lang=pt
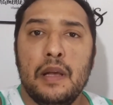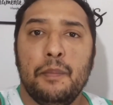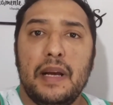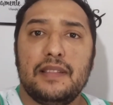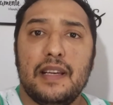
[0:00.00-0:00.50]

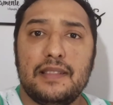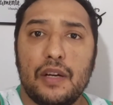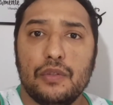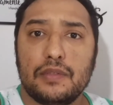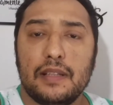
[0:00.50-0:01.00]
Mas
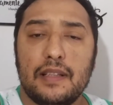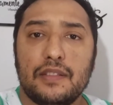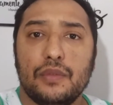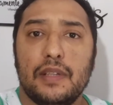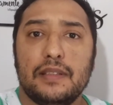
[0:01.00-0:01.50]
essa
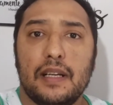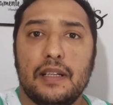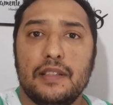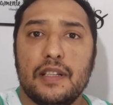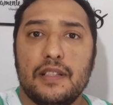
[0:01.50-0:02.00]
contratação do
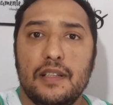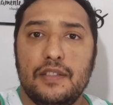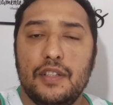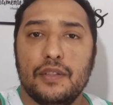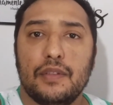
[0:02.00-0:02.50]
atacante
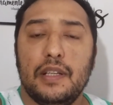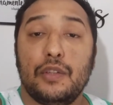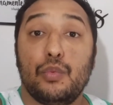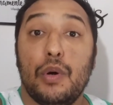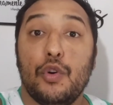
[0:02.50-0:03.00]
argentino, que
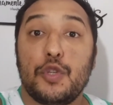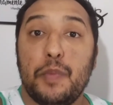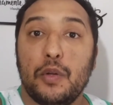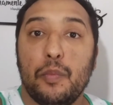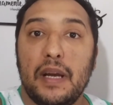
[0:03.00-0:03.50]
atua hoje
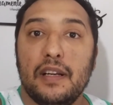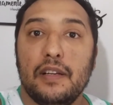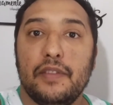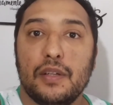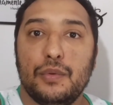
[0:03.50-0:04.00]
pelo Bayer
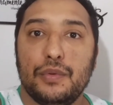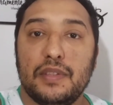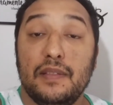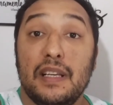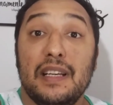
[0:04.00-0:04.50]

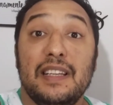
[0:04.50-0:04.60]
Leverkusen,